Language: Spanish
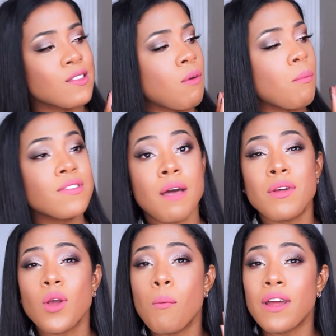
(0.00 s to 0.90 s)
So, vamos a
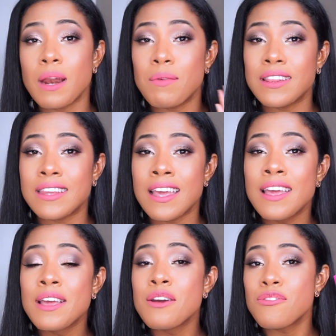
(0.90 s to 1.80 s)
ver cómo realmente
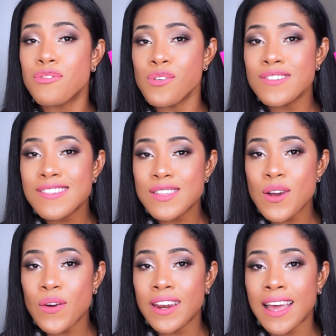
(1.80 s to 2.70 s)

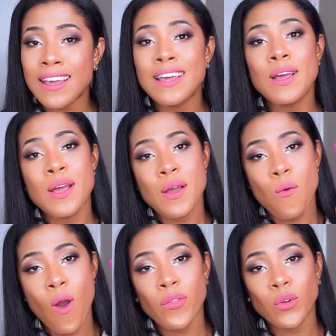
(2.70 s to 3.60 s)
funcionan
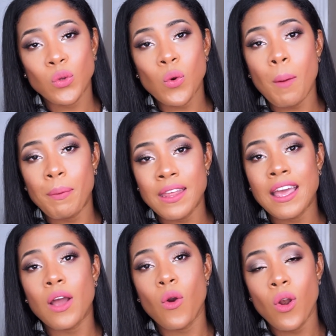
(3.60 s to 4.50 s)
cuando tú lo
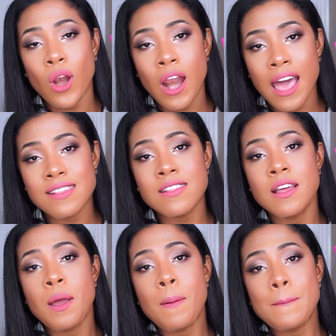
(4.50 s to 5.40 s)
aplicas con las
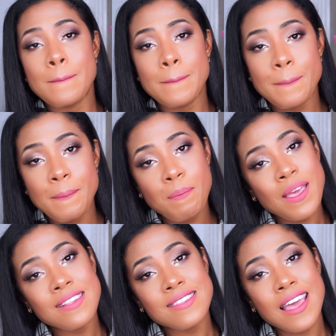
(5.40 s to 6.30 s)

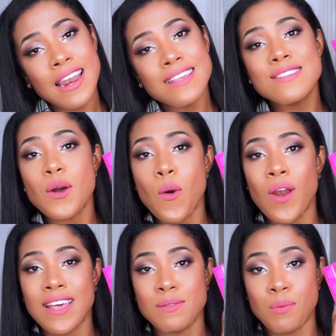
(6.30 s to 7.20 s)
pinceles
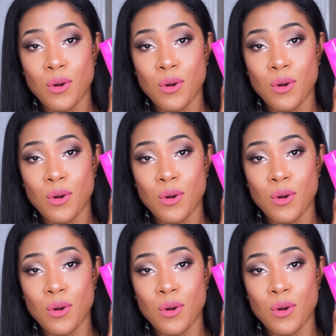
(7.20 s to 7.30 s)
o las